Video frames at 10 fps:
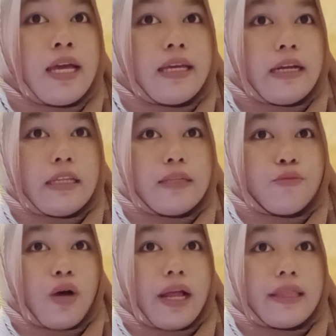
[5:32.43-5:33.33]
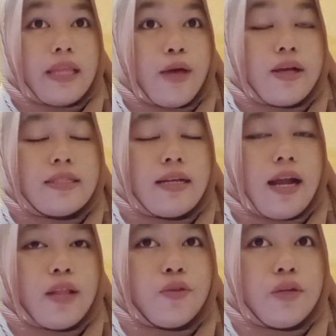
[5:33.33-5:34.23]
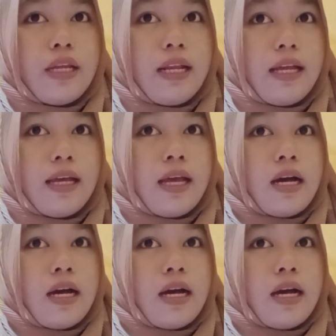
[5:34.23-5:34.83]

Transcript: yang ditemukan tewas tergantung diri.